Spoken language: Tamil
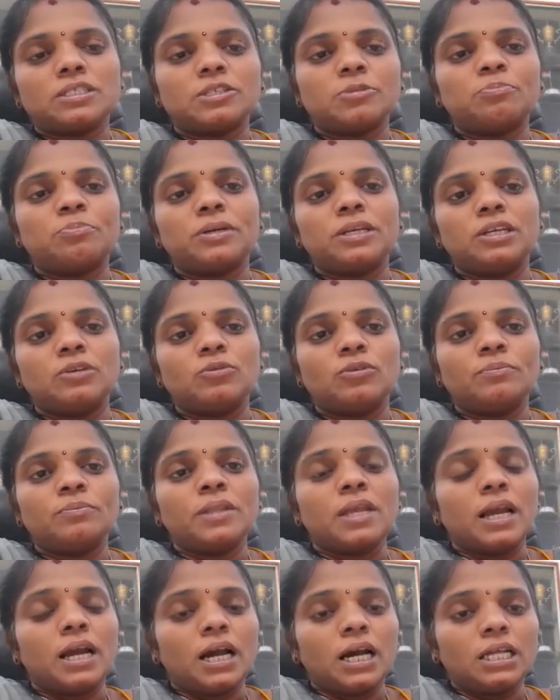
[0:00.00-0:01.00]
அக்செப்ட் பண்ணிக்குவோம்
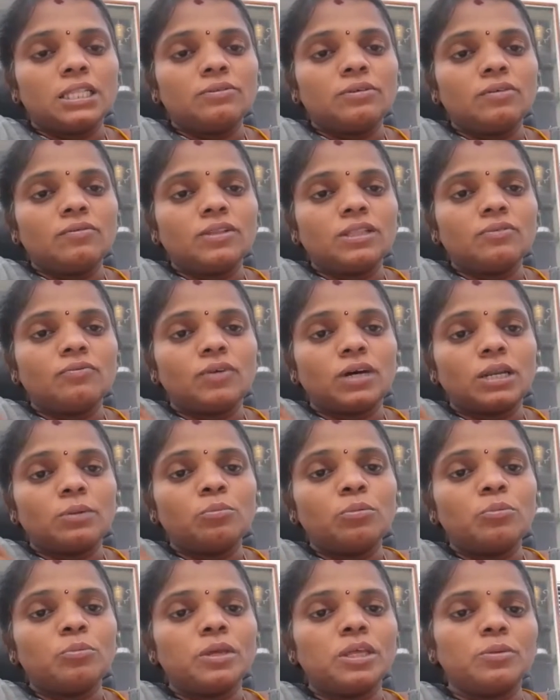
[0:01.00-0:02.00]
அதுவே வந்து
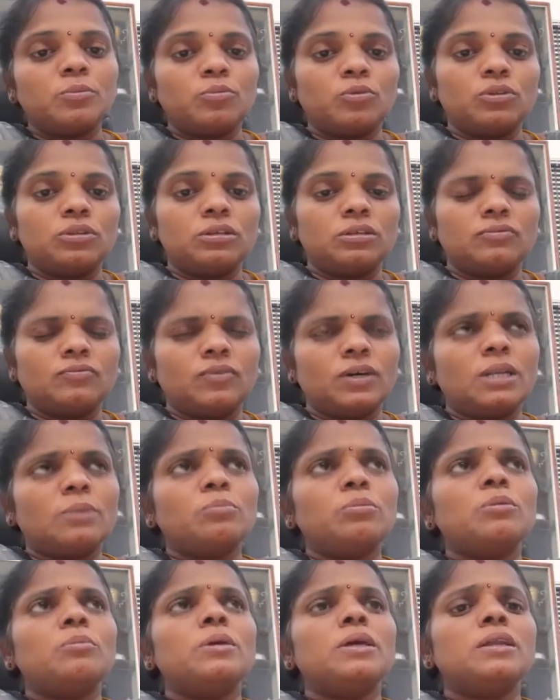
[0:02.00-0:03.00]
வரம்பு மீறும்போது
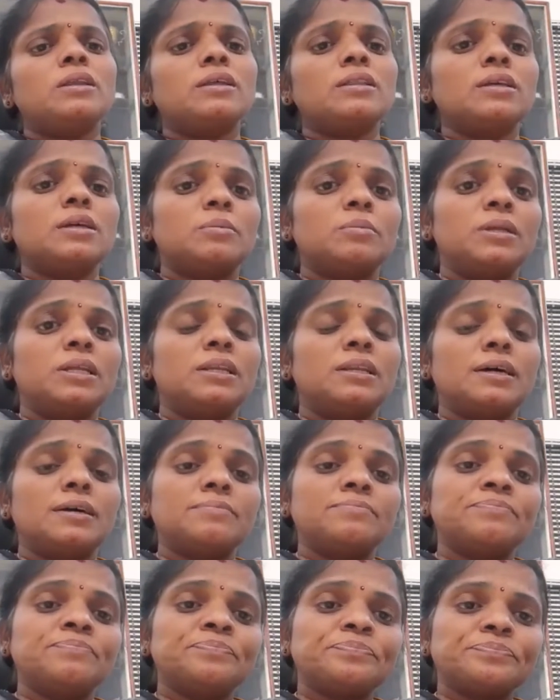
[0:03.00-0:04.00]
வரம்பு மீறுறது அப்படின்னா
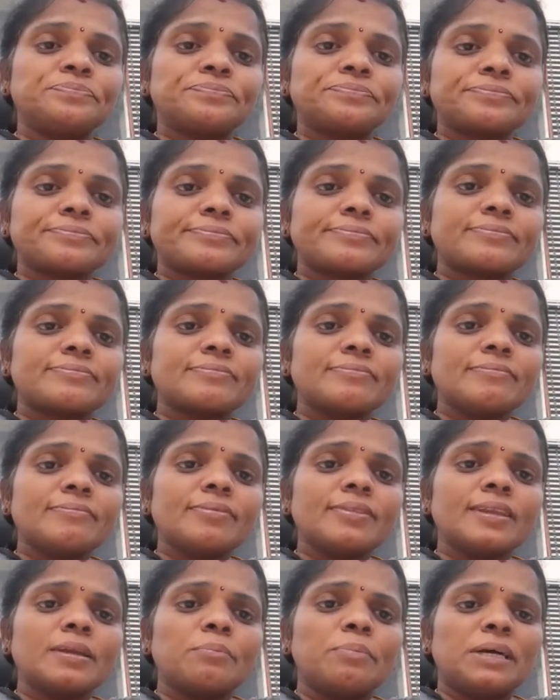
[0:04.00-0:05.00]

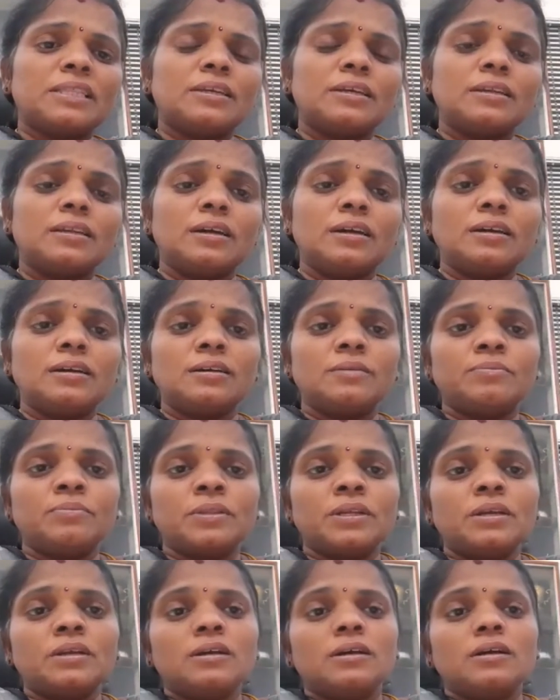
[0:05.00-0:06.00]
பார்த்திங்கன்னா
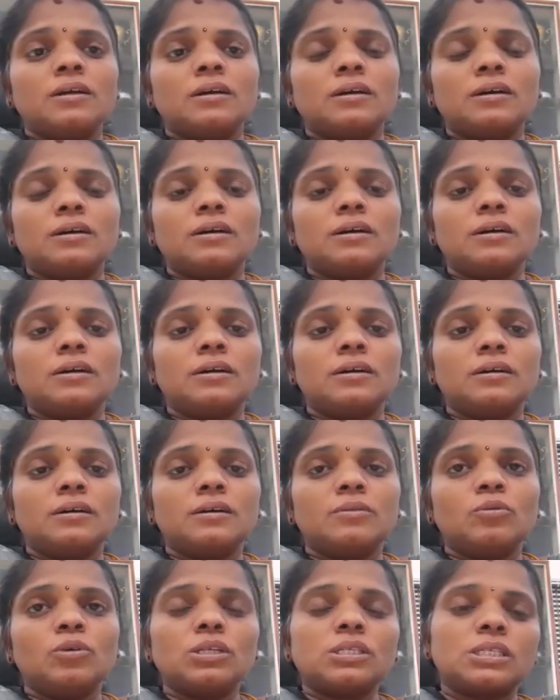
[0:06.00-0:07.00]

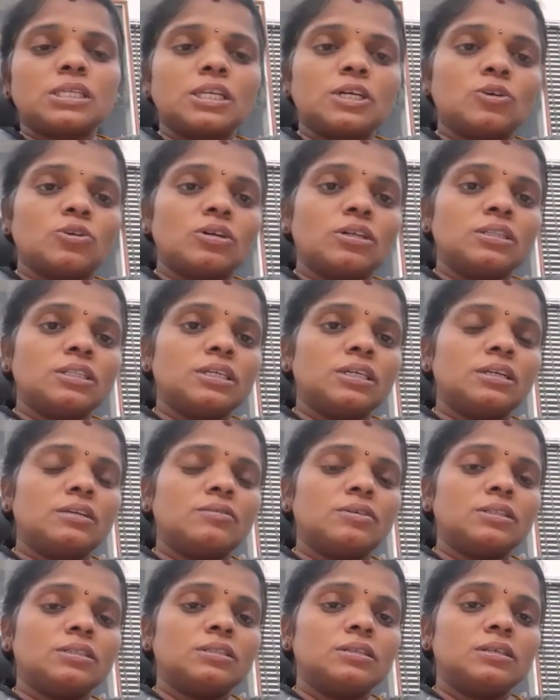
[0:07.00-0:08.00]
ஒரு சில
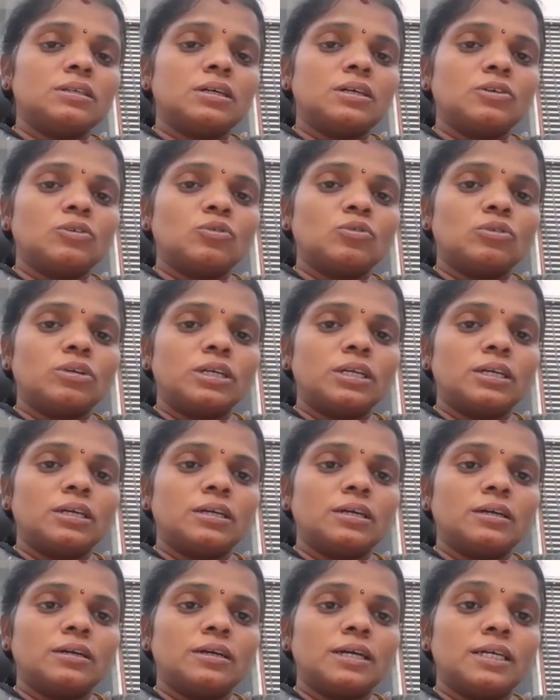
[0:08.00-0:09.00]
குழந்தைங்கள வந்து அவங்களுடைய
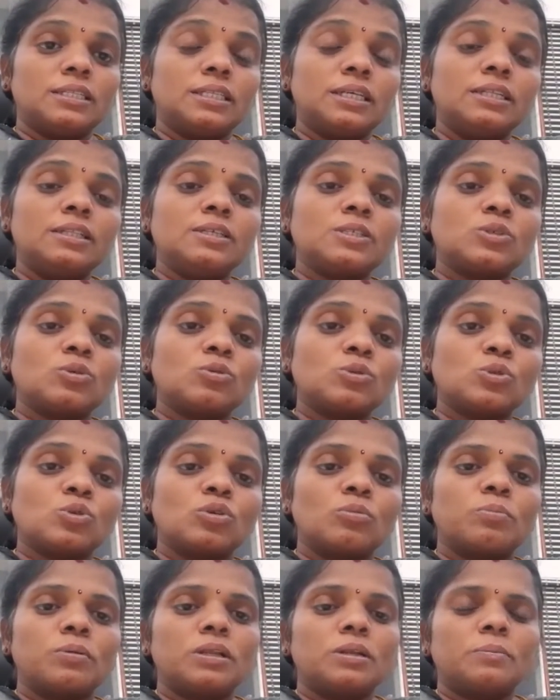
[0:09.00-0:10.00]
அதீத
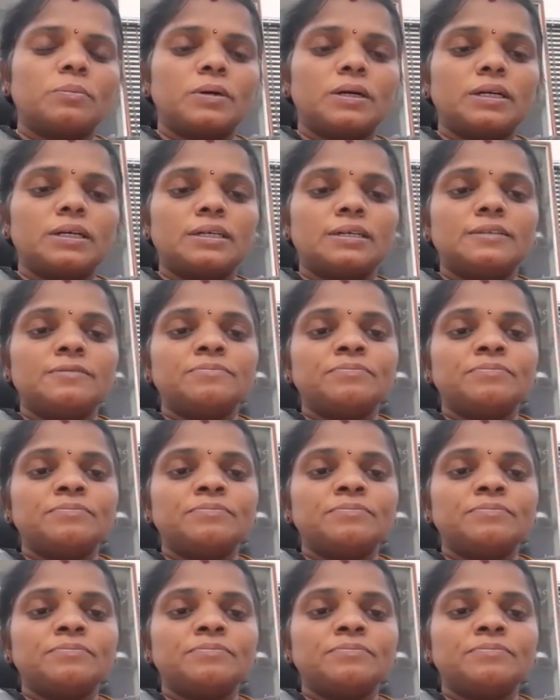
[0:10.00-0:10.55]
சுறுசுறுப்பில் இருப்பாங்க